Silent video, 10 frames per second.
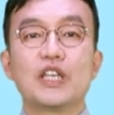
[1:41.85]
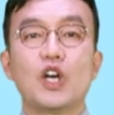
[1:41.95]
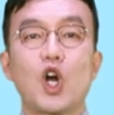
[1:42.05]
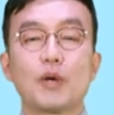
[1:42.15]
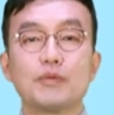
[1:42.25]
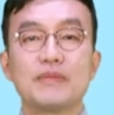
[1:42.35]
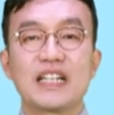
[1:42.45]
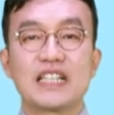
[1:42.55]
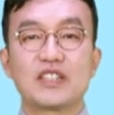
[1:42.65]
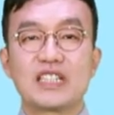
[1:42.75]

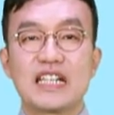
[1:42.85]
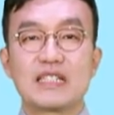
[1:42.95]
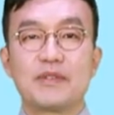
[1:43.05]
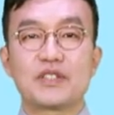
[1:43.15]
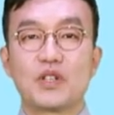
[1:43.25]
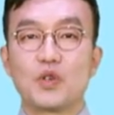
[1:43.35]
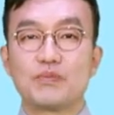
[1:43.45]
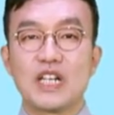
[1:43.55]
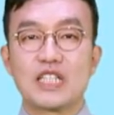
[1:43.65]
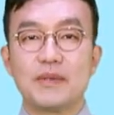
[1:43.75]
여러분만의 정리를 하시면서
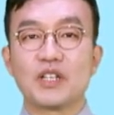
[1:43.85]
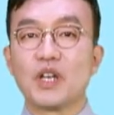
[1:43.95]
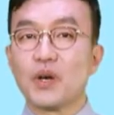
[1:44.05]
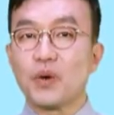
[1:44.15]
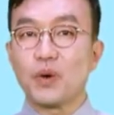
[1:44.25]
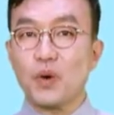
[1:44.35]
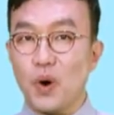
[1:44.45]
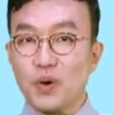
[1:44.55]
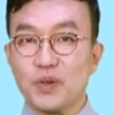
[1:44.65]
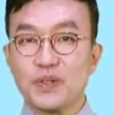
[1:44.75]
공부하시면
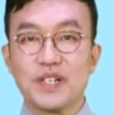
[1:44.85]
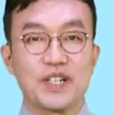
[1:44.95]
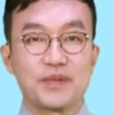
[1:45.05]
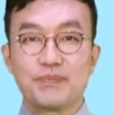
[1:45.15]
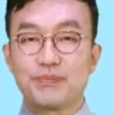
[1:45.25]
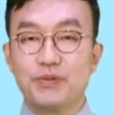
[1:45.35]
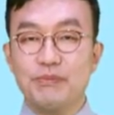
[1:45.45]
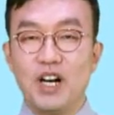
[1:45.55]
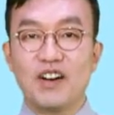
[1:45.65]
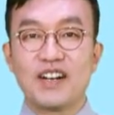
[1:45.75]
꼭
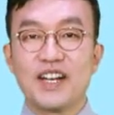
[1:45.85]
분명